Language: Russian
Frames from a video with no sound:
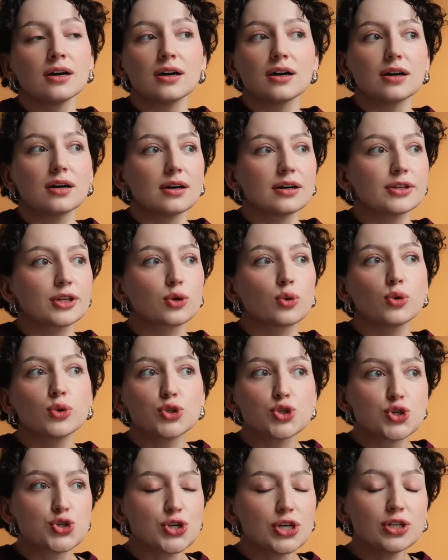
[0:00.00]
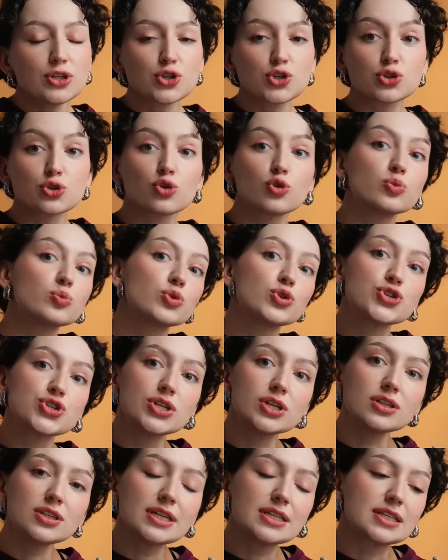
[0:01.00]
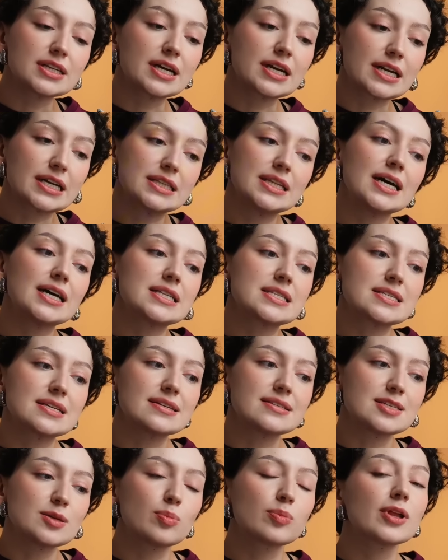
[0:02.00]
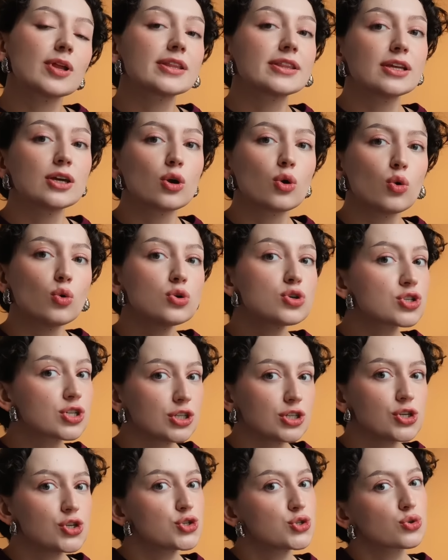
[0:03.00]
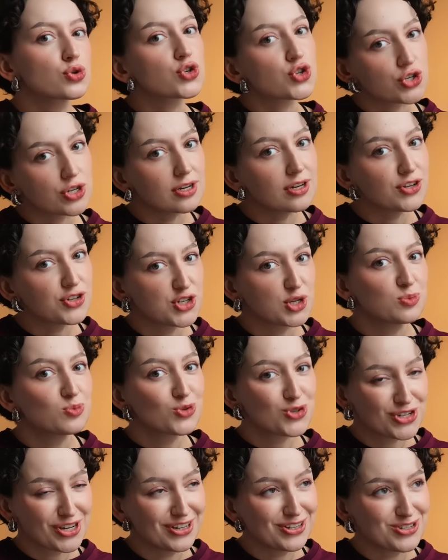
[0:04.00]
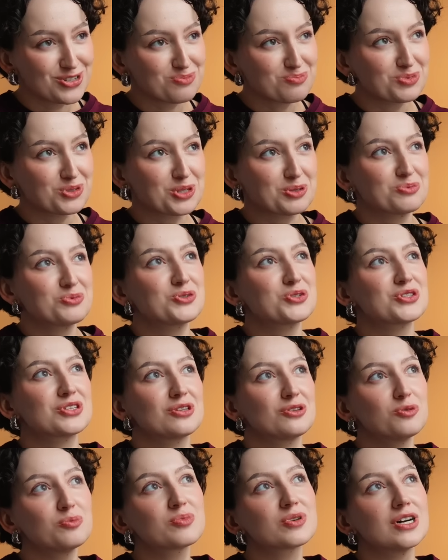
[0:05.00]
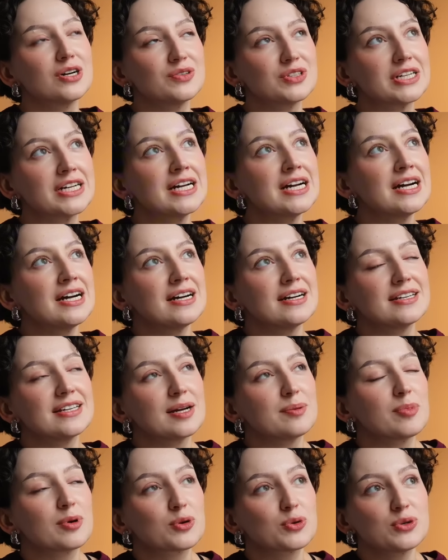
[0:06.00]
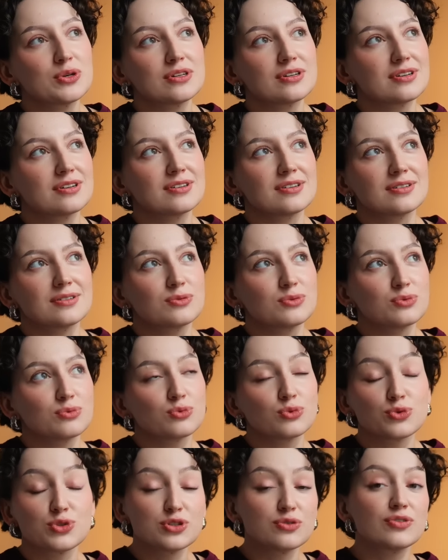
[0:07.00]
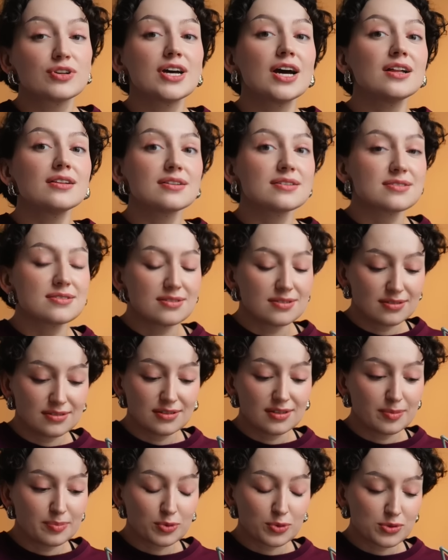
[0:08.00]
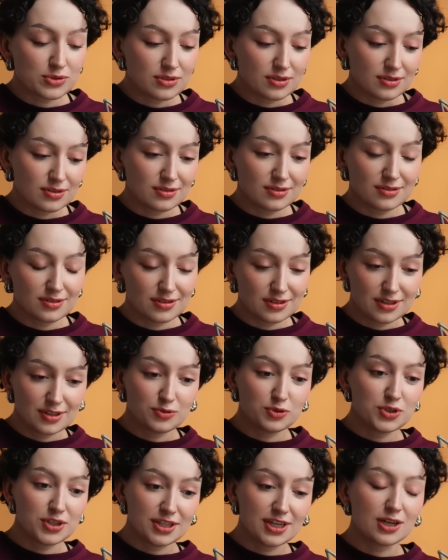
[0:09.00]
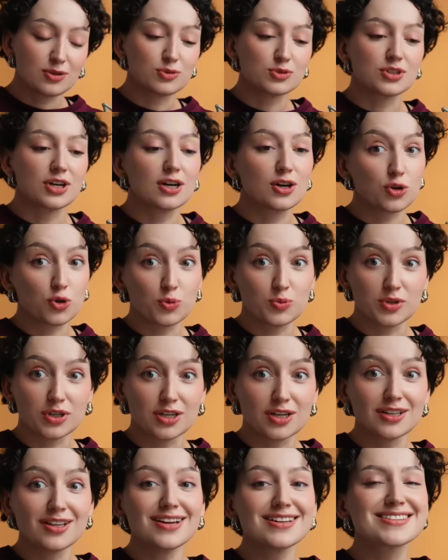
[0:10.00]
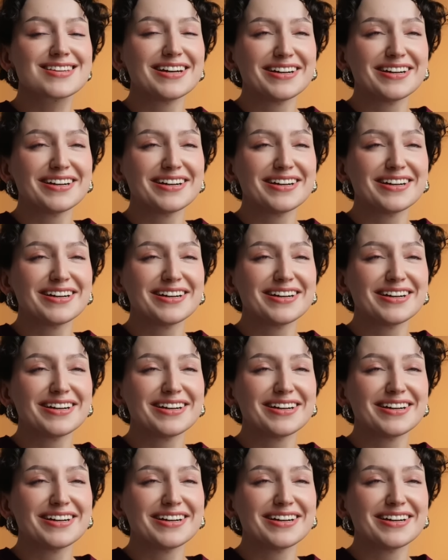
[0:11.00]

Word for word: а, такое ощущение, что у мужчин эта градация теплоты кожи еще шире, чем у женщин, потому что, ну правда, я порой а, э, удивлялась до просто до вот таких вот огромных глаз,